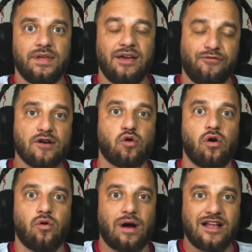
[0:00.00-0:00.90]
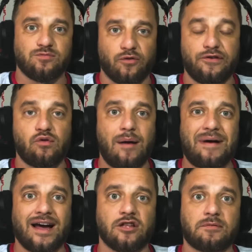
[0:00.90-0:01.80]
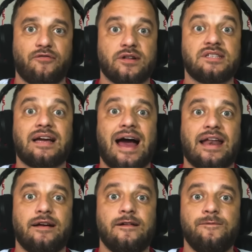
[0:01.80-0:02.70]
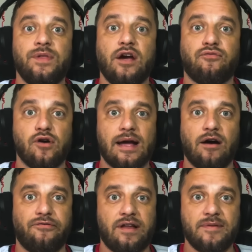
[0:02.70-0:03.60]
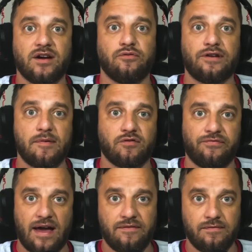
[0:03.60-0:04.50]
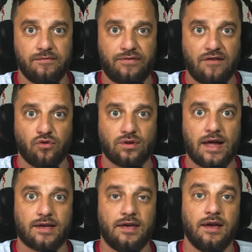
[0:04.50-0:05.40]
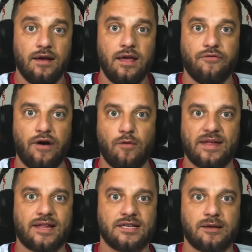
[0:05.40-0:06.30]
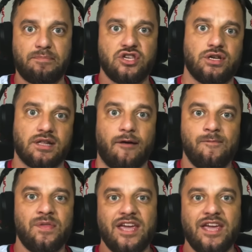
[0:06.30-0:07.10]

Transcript: e ficou, o Red Bull ficou amarrando, porque falou assim, cara, eu vou ganhar o Flamengo. O Flamengo vai, vai voltar aqui e vai aumentar essa pedida.